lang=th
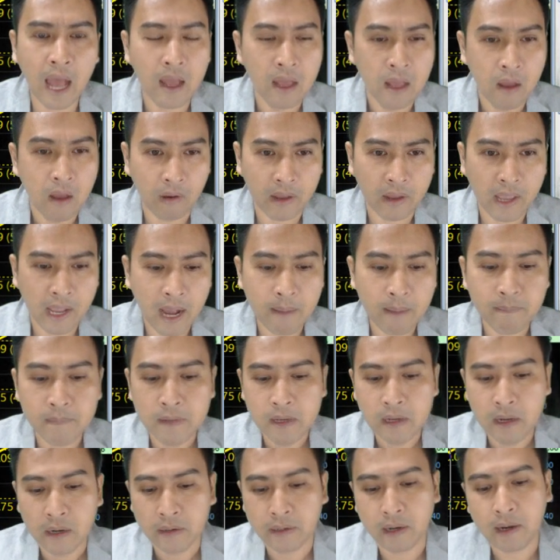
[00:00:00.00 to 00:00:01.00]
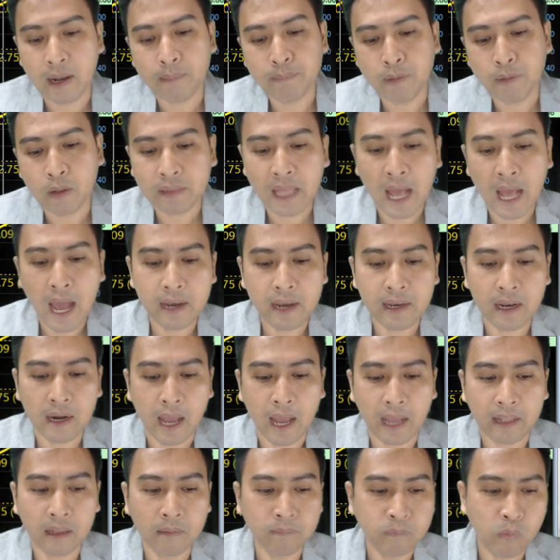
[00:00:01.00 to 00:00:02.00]
โอเคครับแนวรับแนวต้านทั้งห
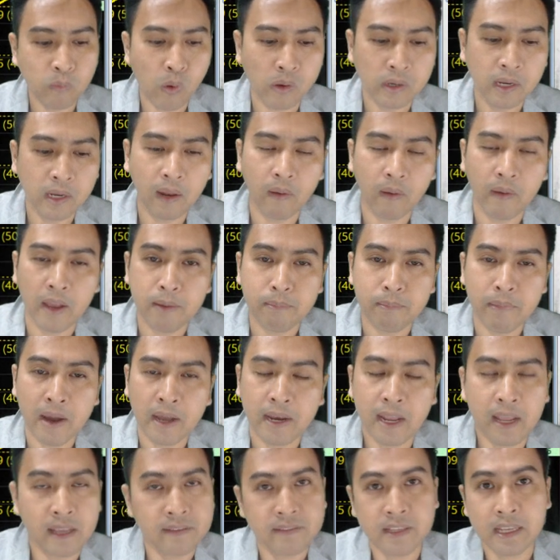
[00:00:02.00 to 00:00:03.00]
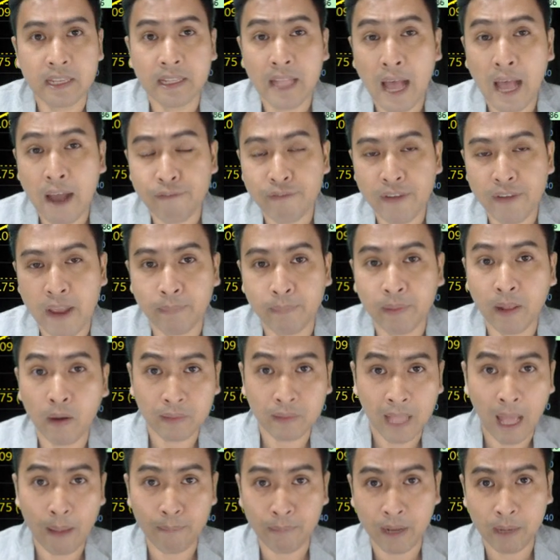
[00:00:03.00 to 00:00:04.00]
ลายทั้งปวงที่เราเห็นมาใน4 time frame ถ้าเรา
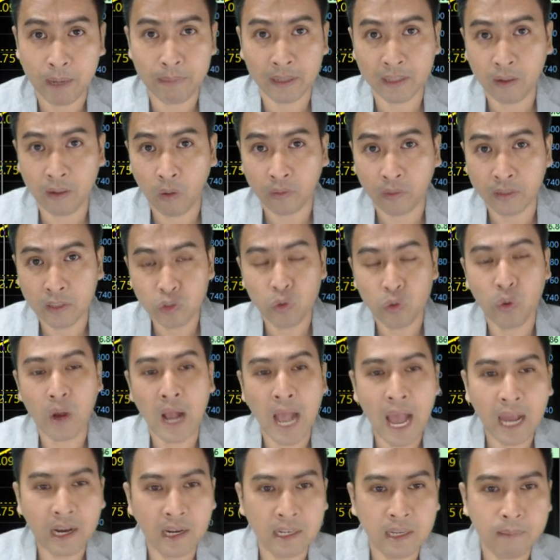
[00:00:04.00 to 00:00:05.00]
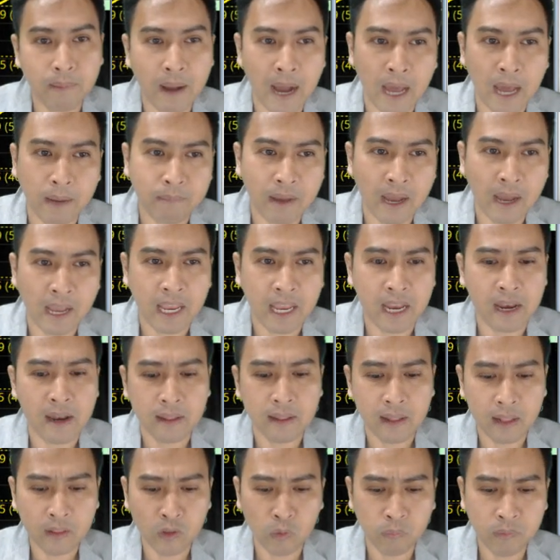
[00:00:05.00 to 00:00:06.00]
ทำกันมาตลอดในช่วง5เดือนที่ผ่านมาเห็น
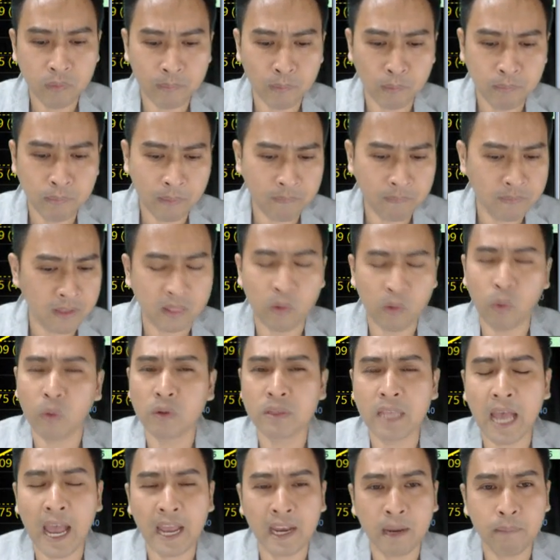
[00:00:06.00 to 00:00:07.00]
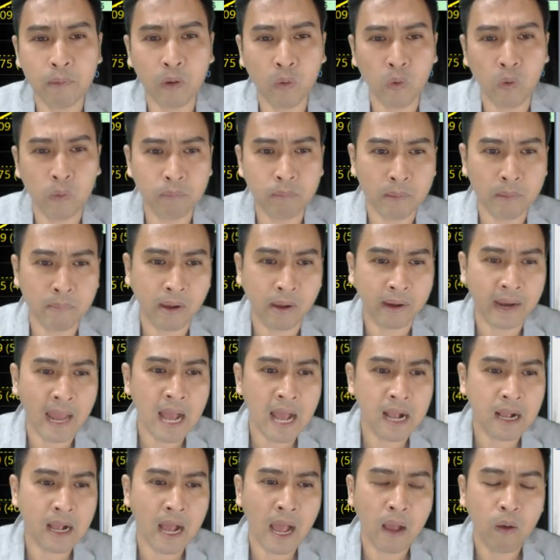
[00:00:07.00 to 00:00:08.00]
เส้นยุบจะตกใจนะบางคนเปิดมาหน้า
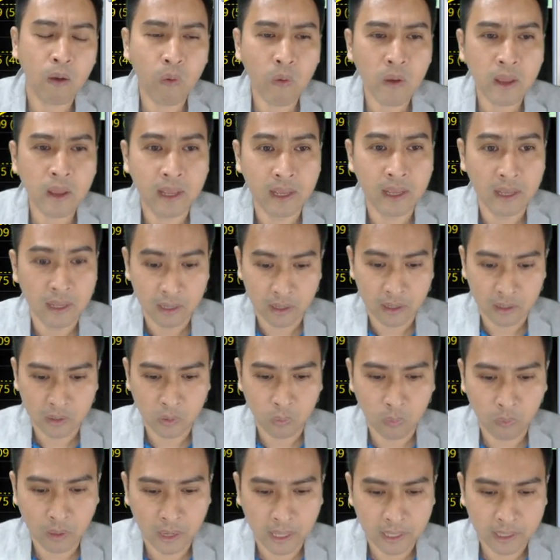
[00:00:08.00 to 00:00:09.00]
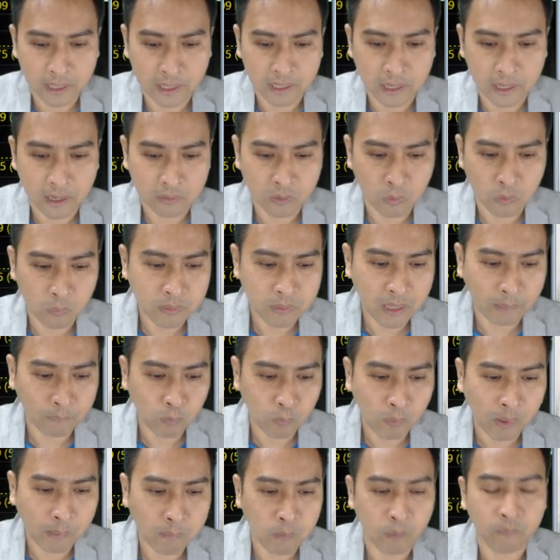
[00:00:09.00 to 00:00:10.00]
งานโอ้ยดูอะไรกันเนี่ยยุบ
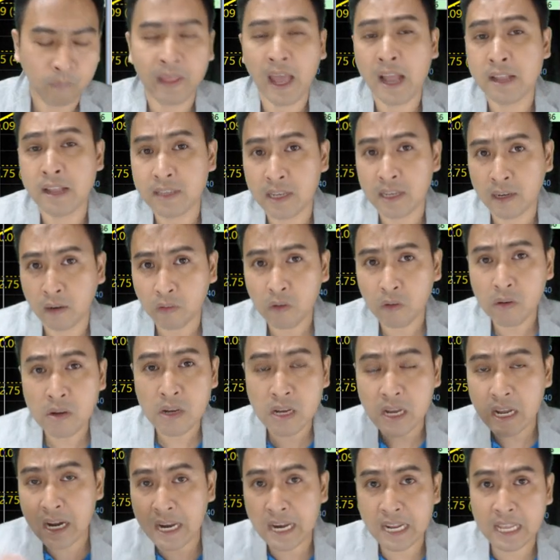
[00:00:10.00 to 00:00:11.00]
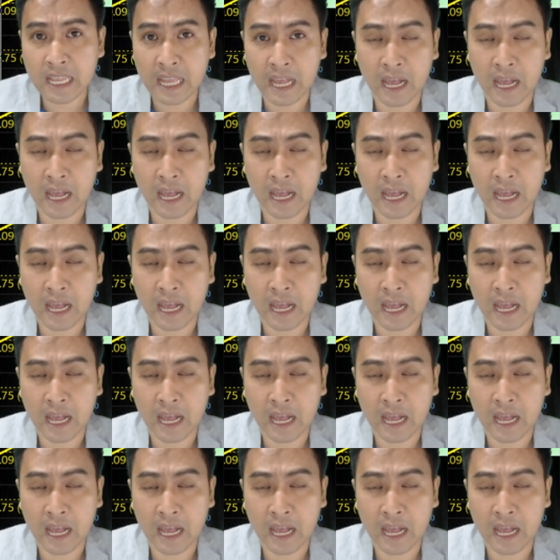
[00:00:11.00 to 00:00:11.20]
ย้อยหมดแต่จริงเราต้องเคลี